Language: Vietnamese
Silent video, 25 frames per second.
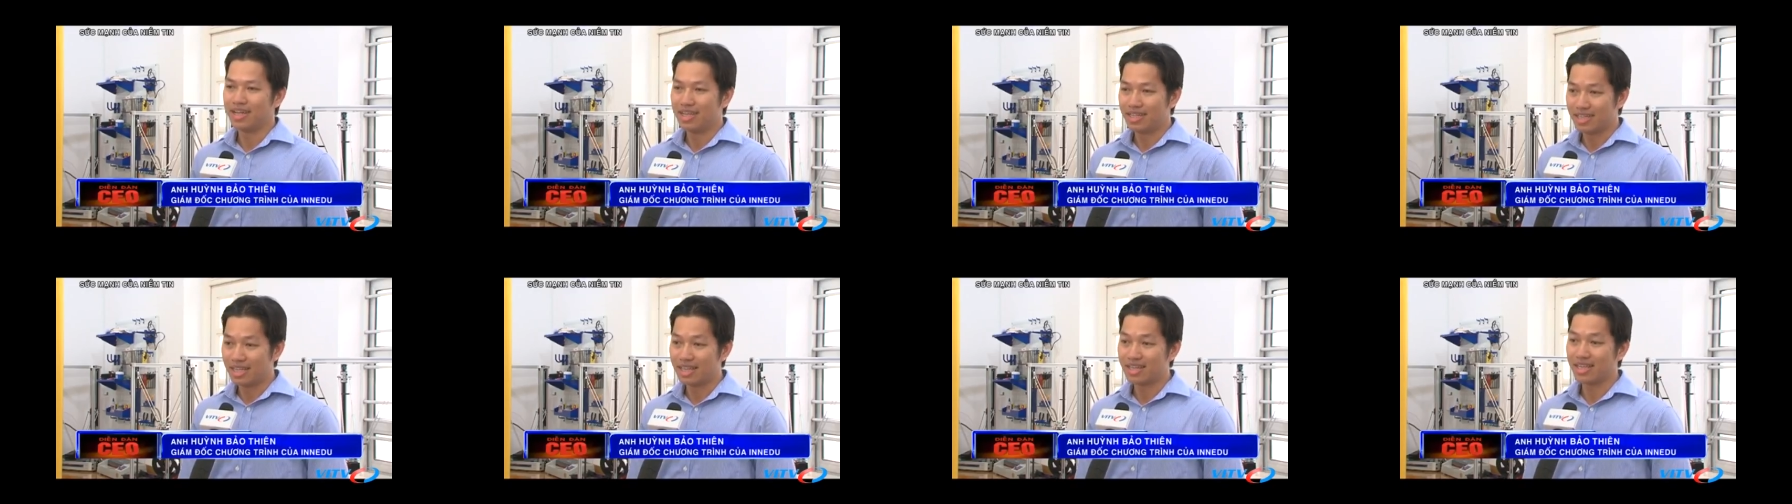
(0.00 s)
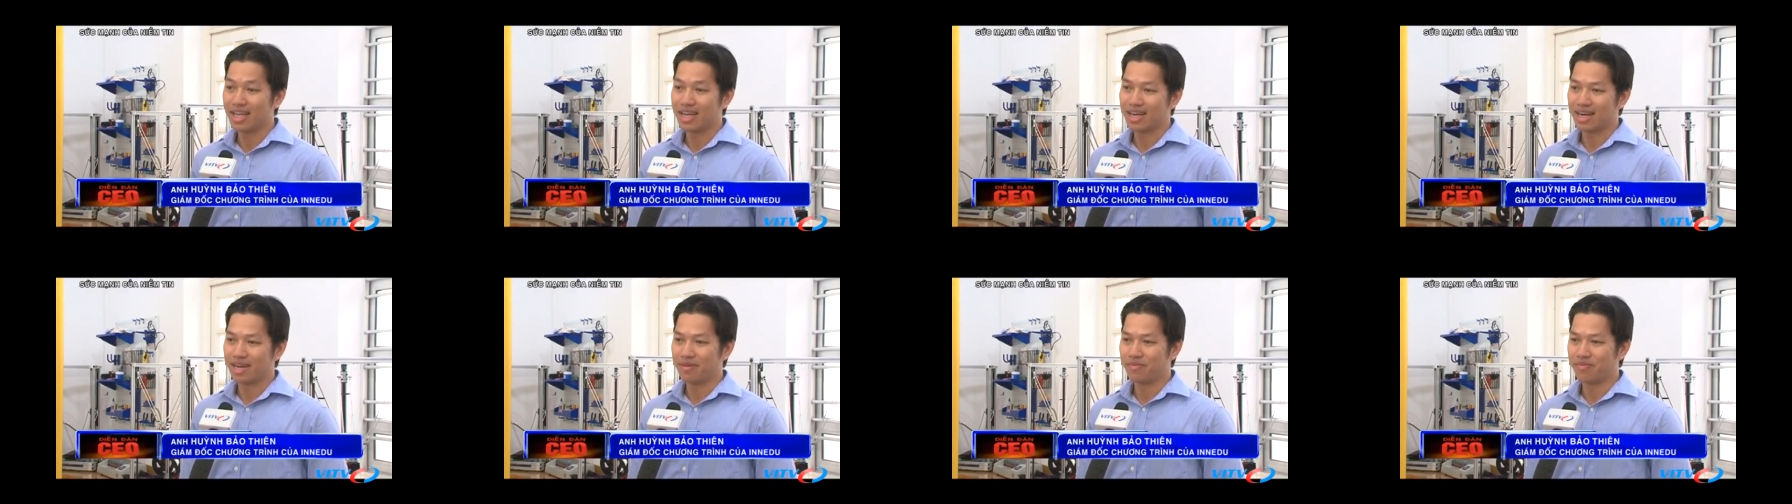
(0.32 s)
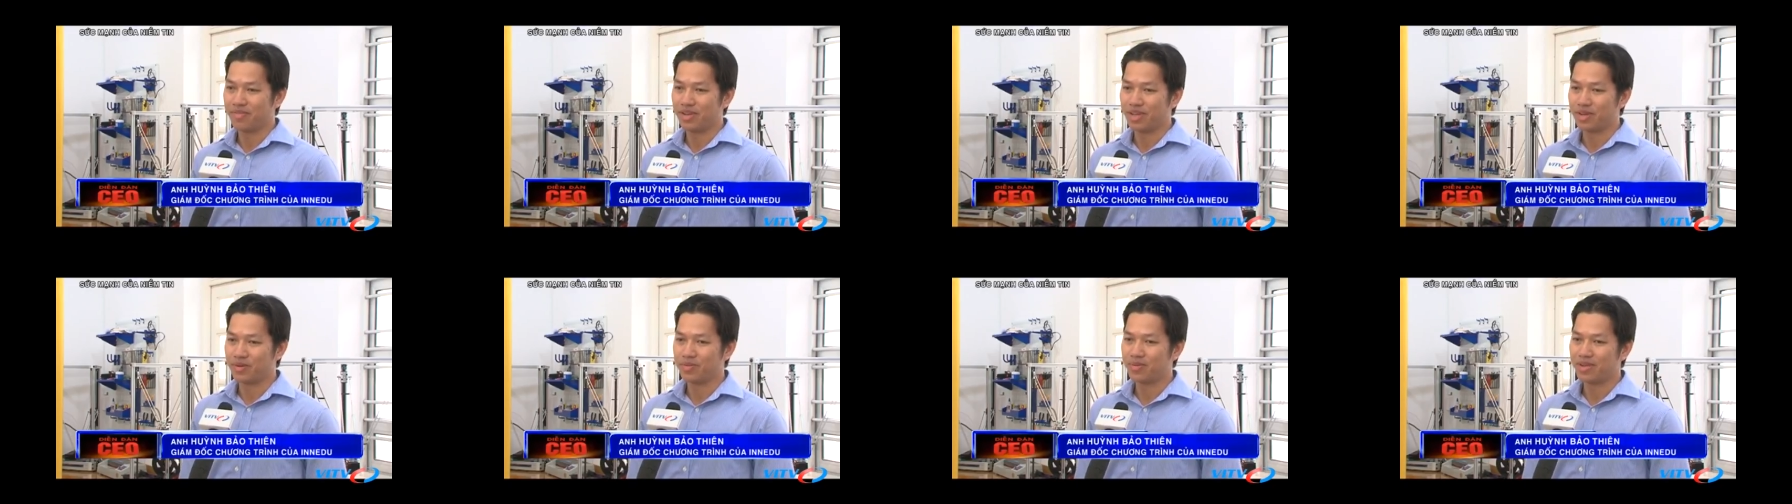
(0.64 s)
tinh thần làm
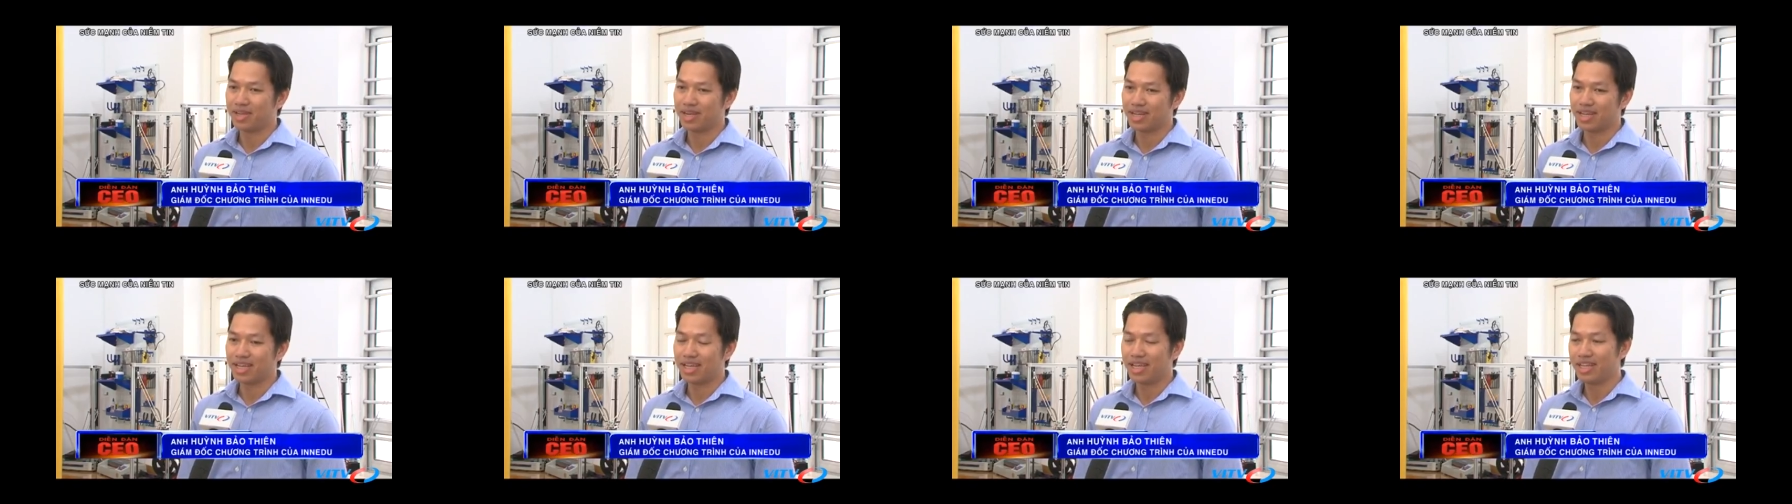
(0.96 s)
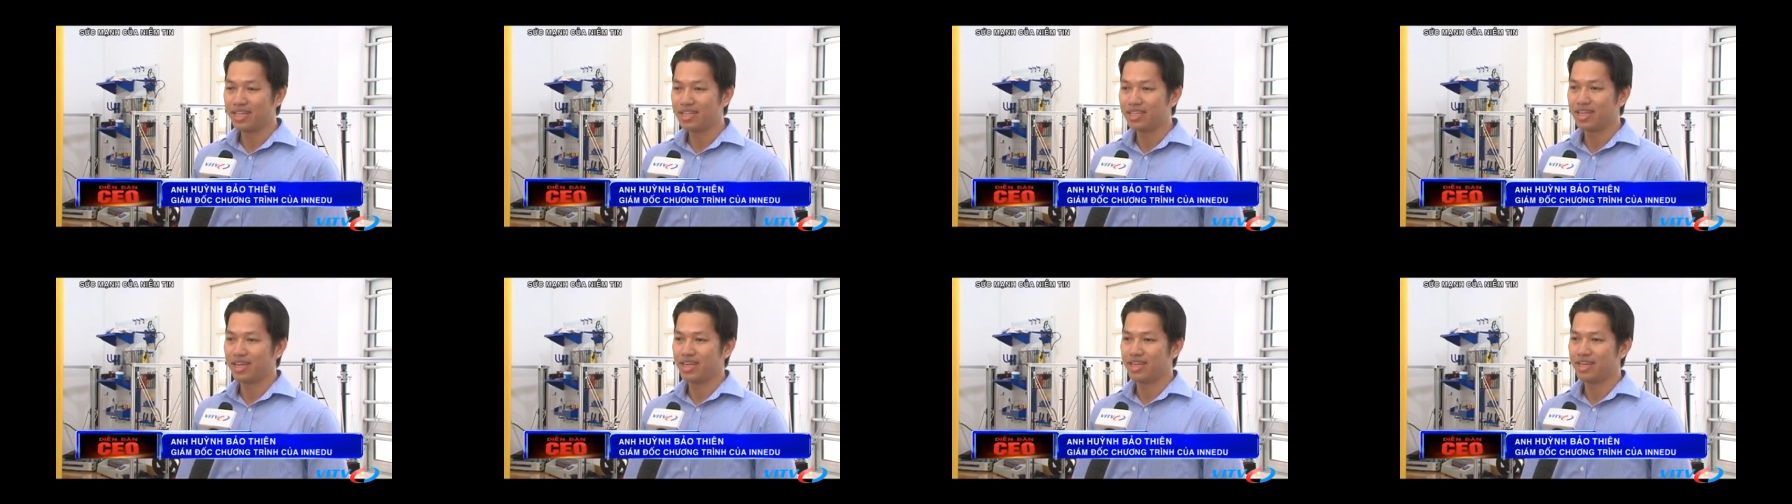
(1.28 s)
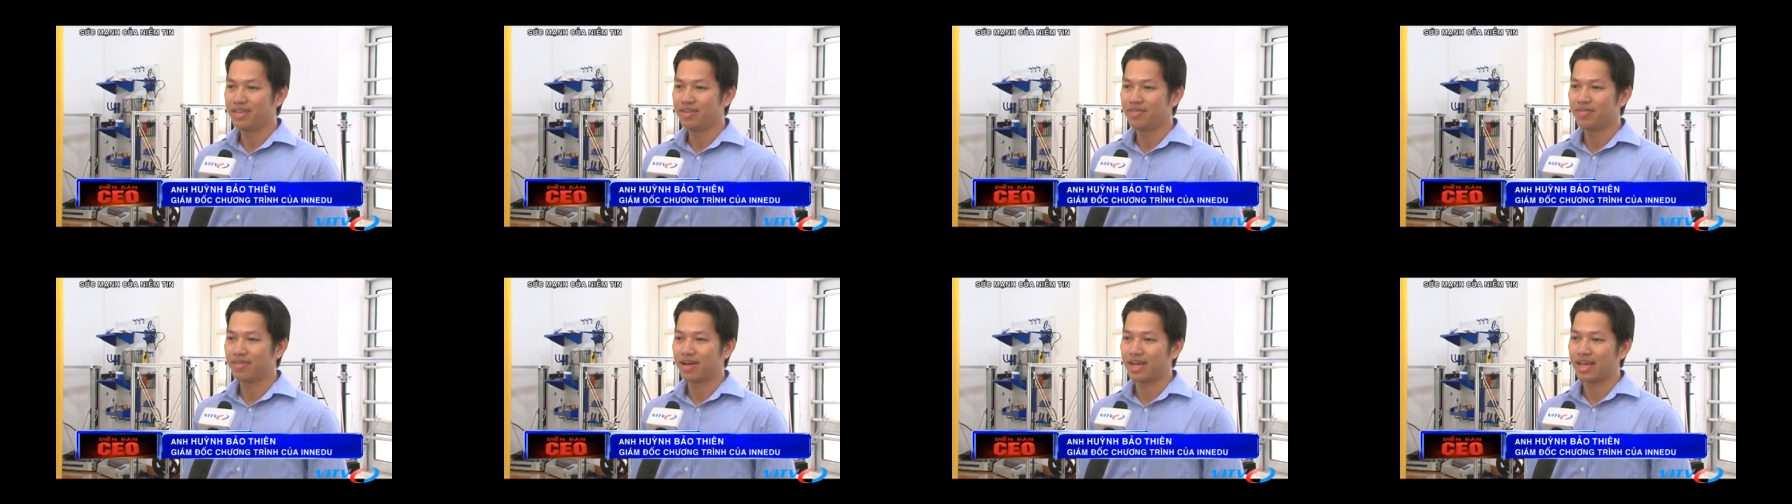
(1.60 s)
việc cũng như là cái ý
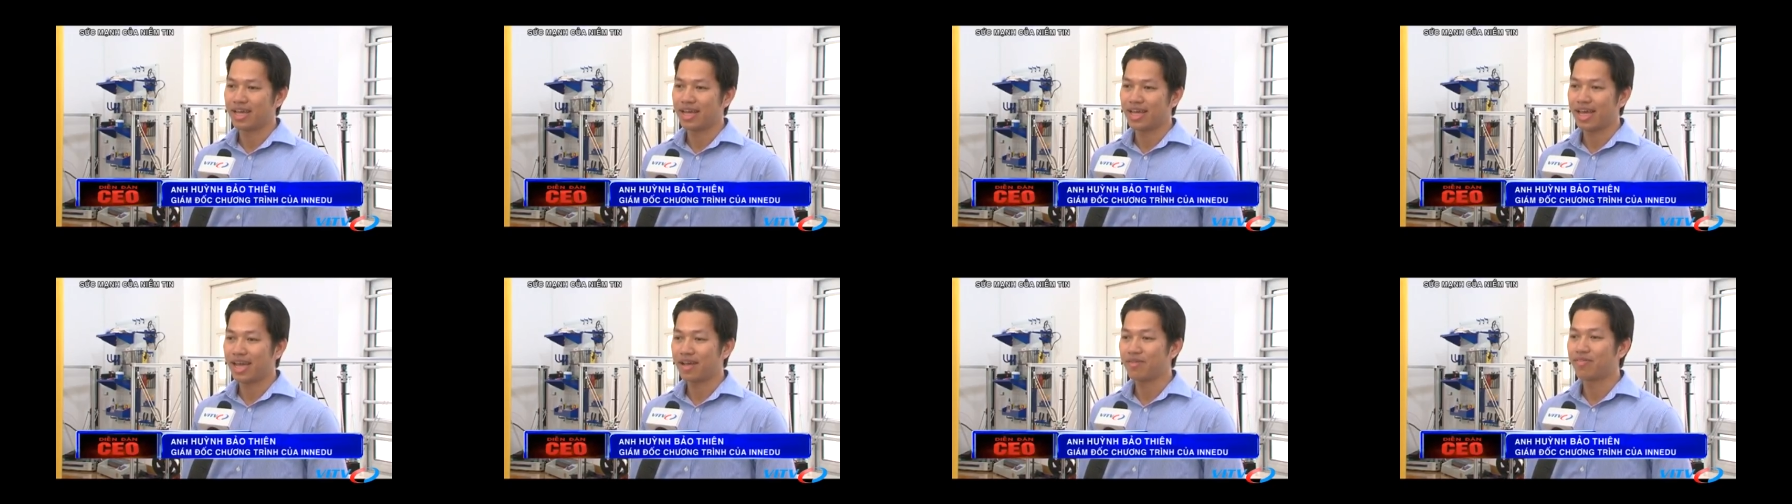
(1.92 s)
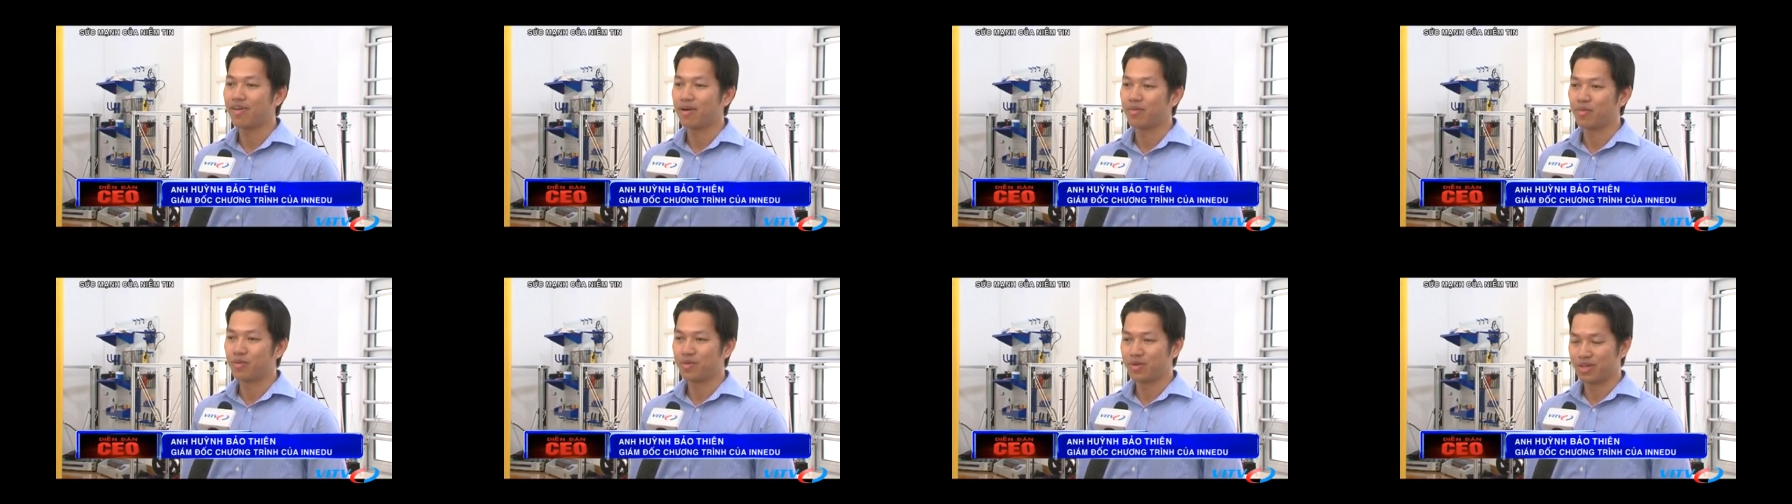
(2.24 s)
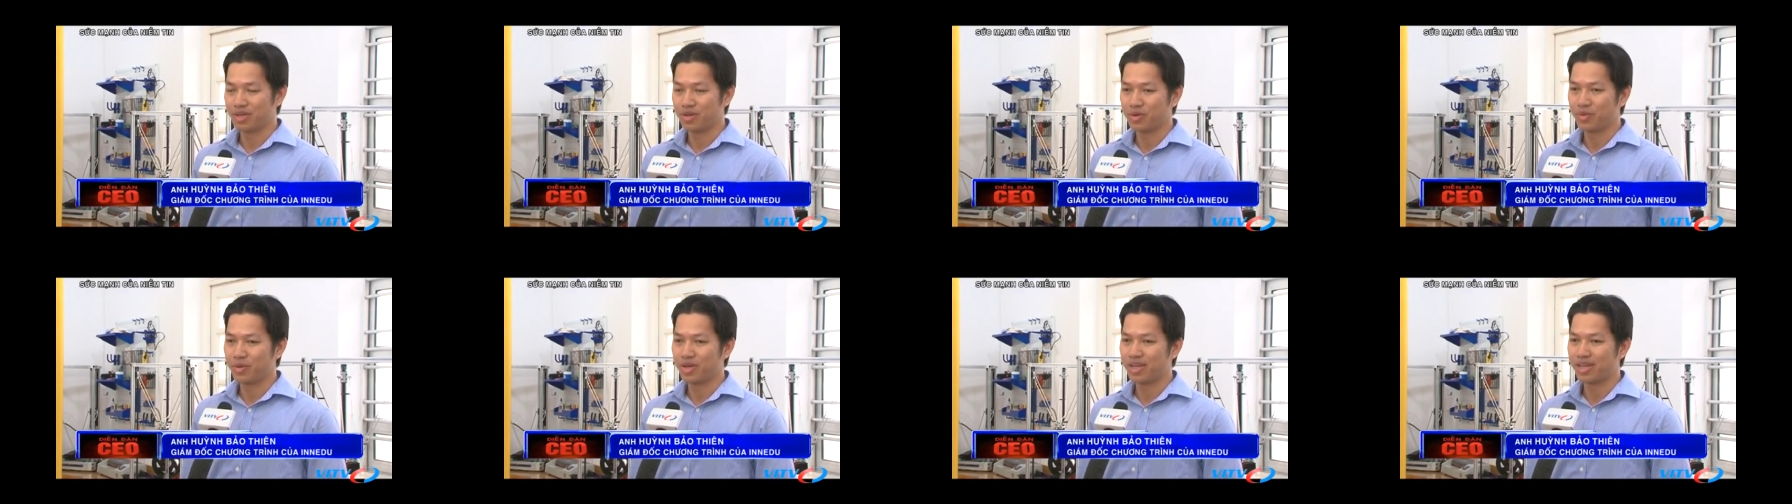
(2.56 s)
chí và cái khát vọng của
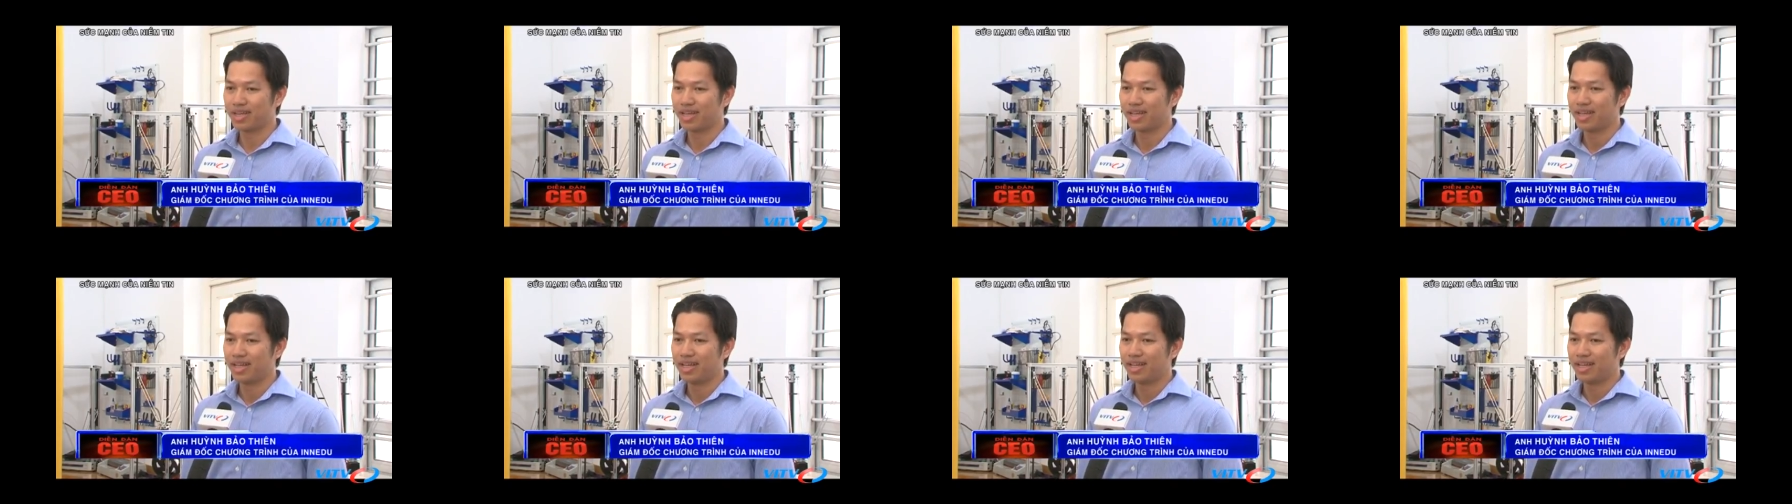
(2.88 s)
chị Quyên